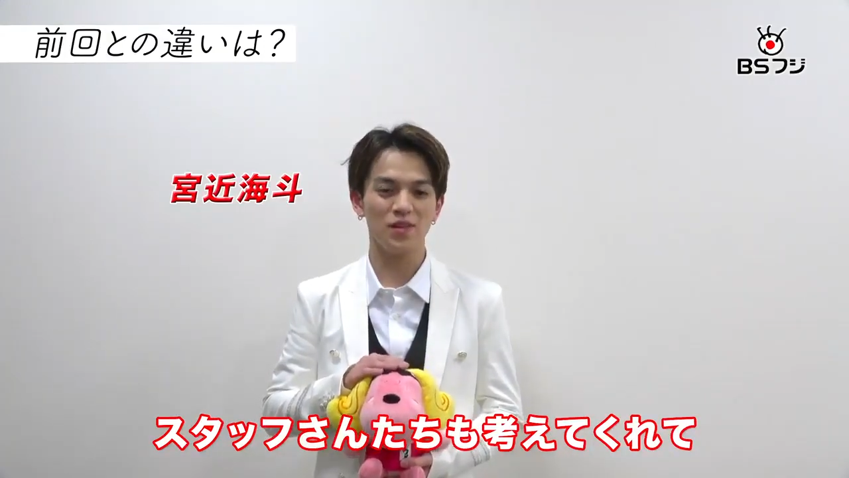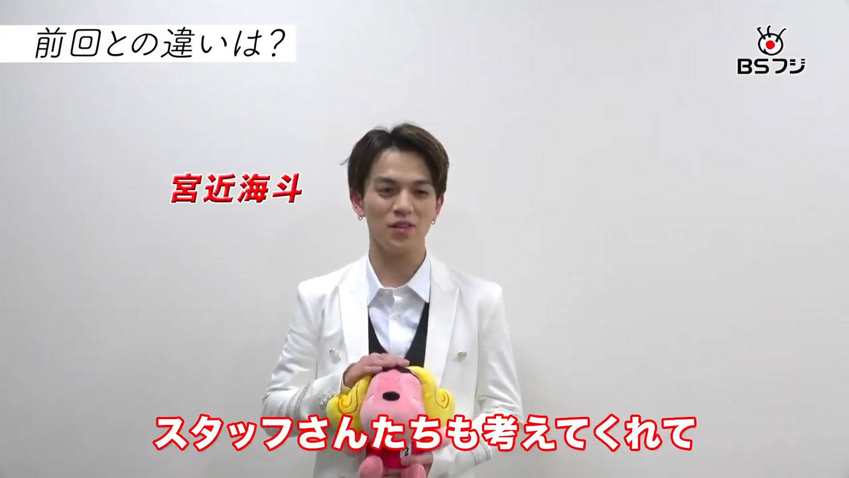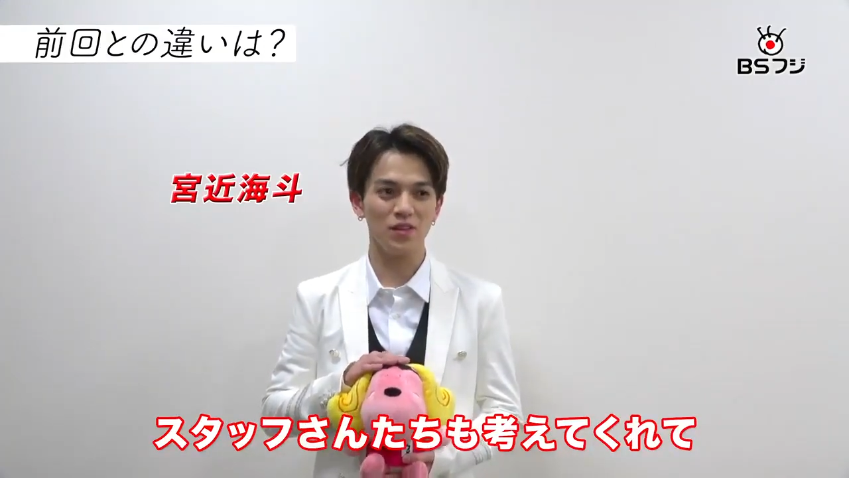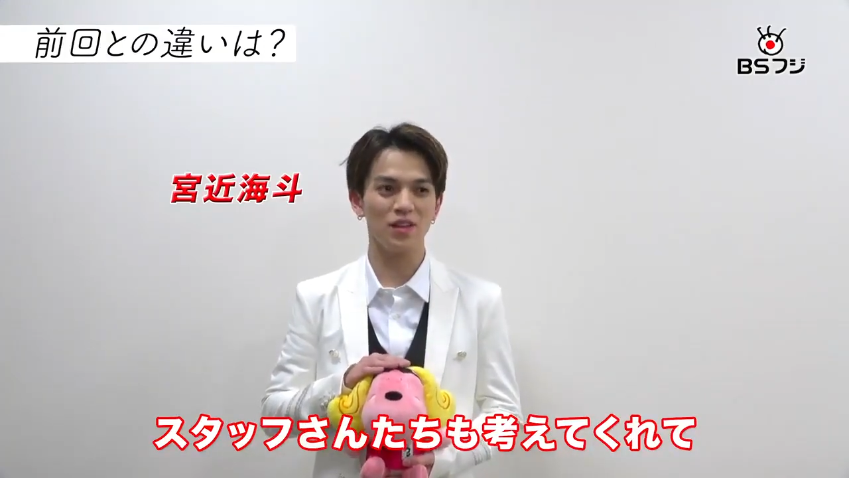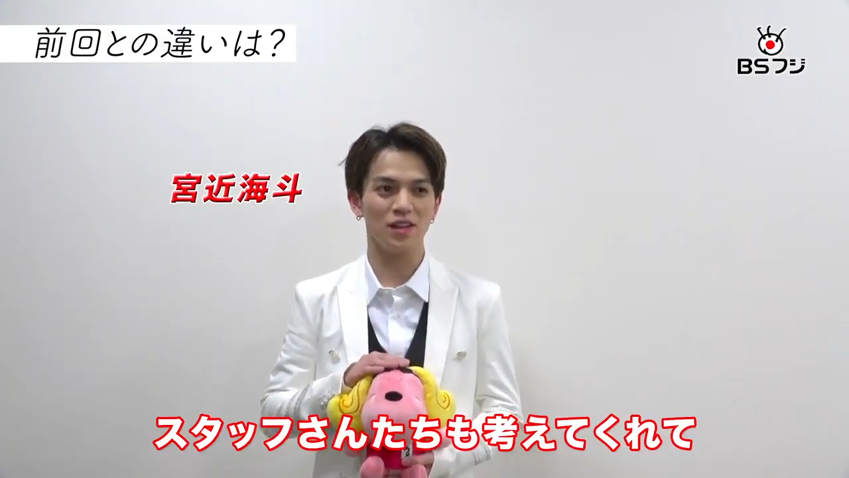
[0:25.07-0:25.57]

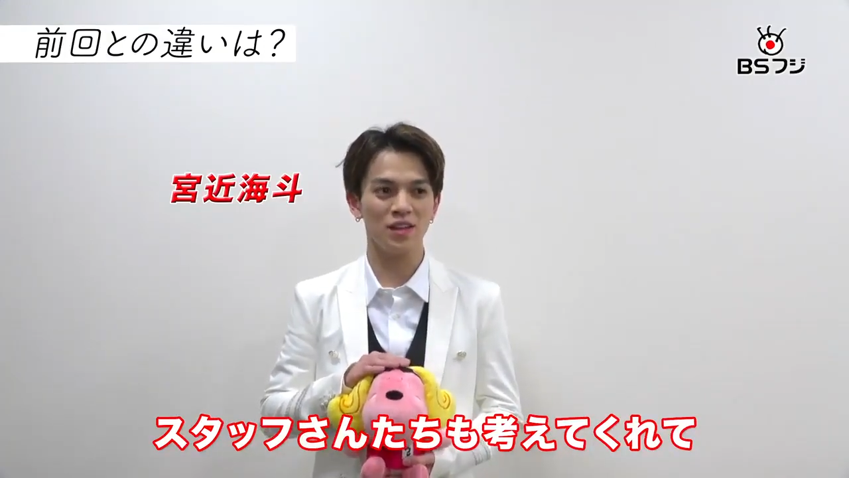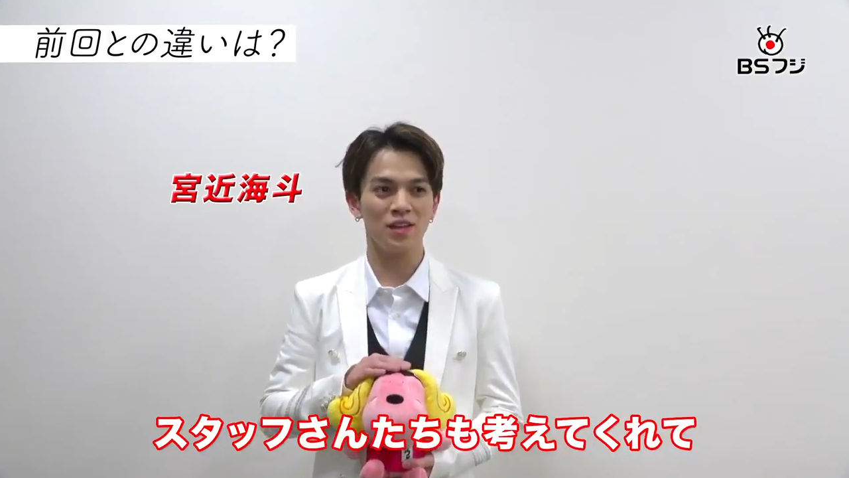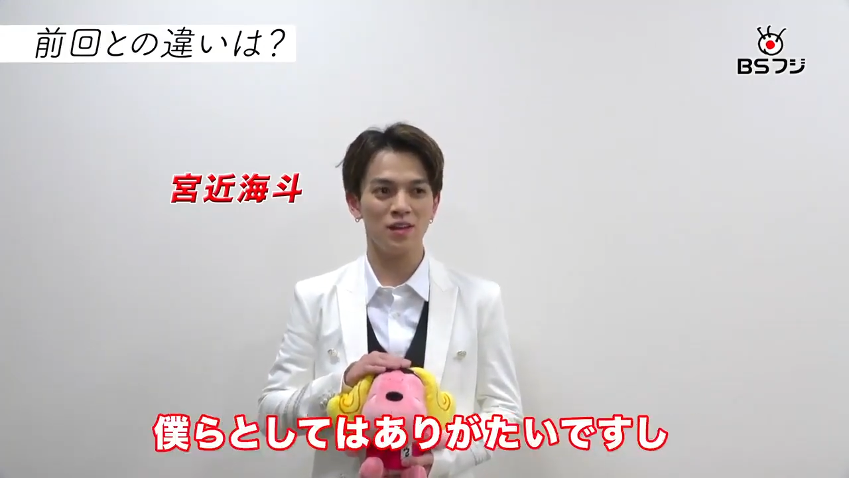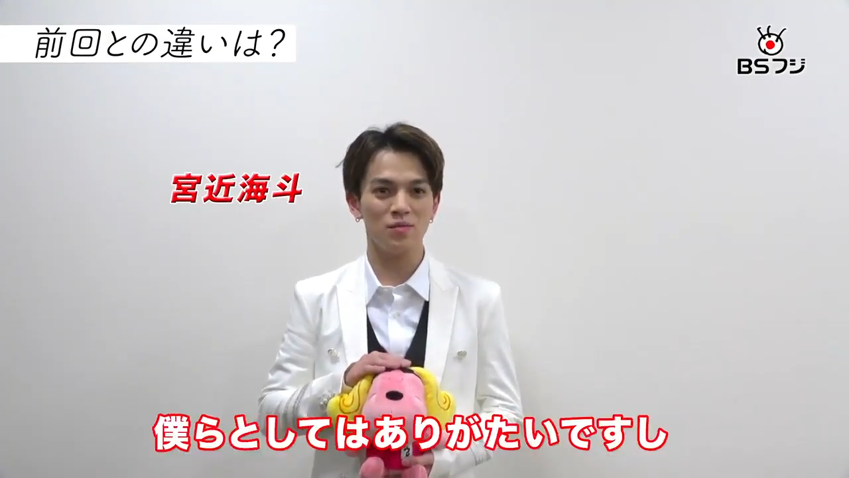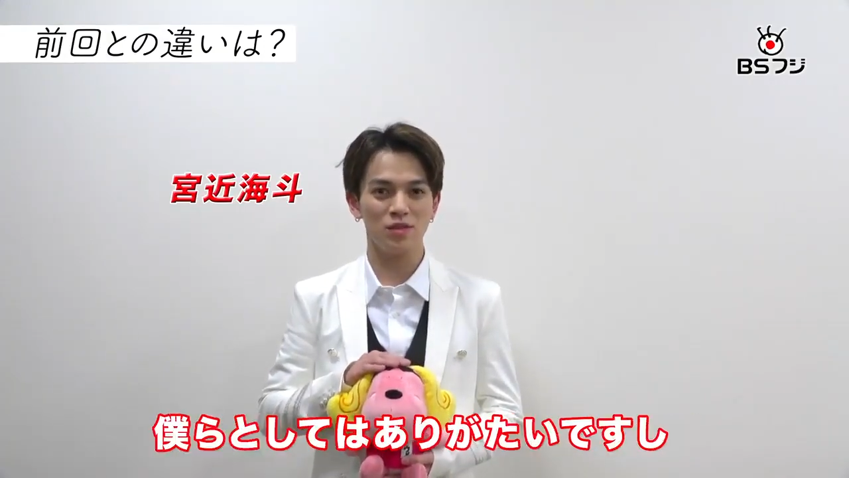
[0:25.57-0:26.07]
本当に
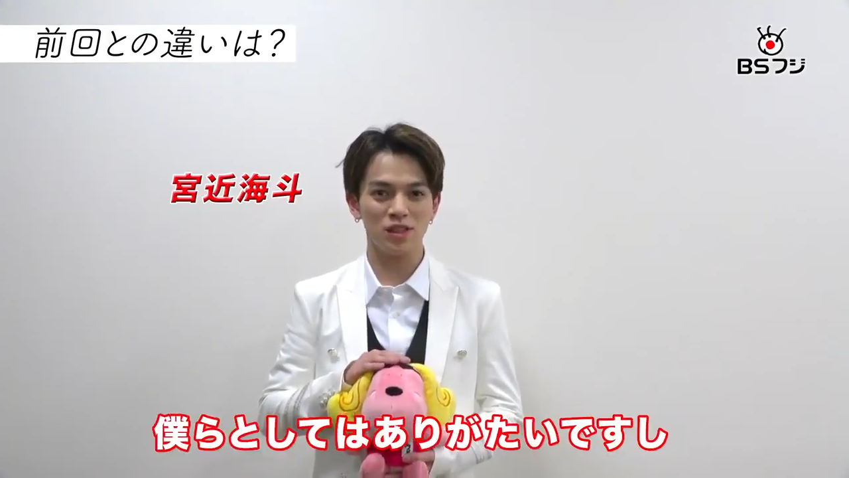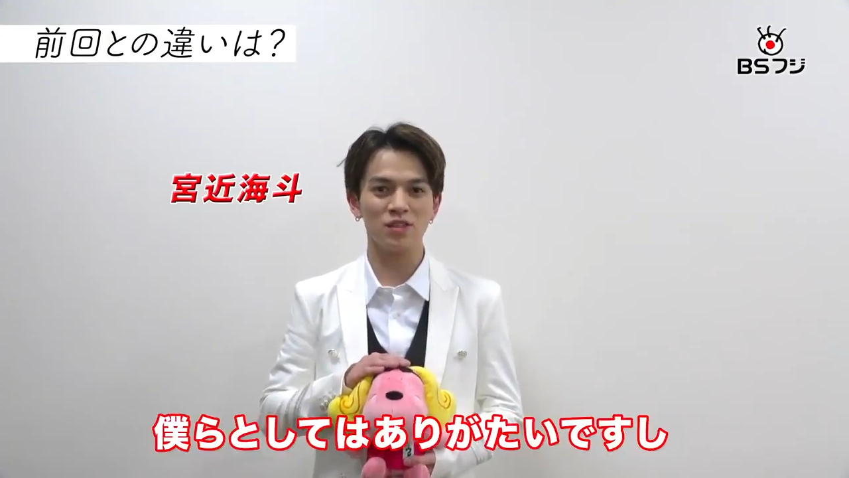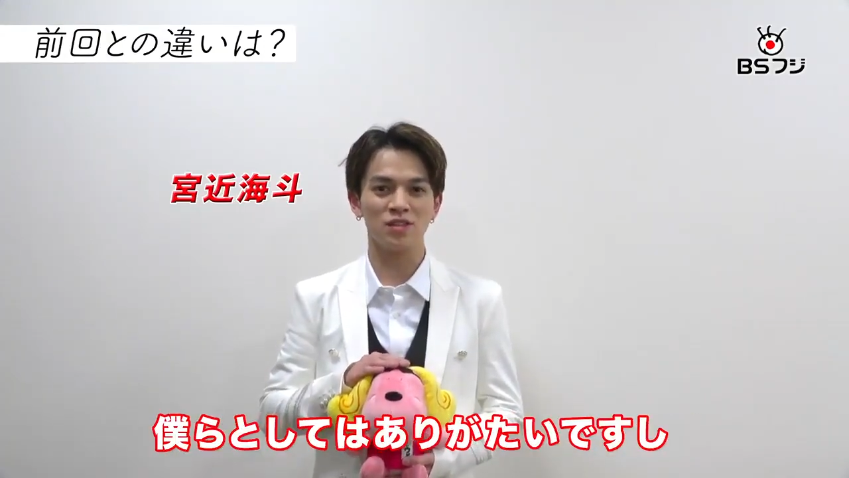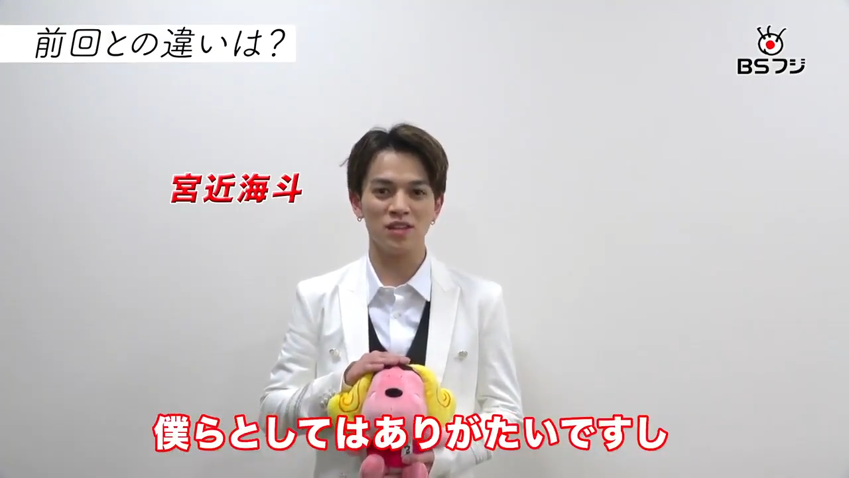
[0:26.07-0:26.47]
僕らと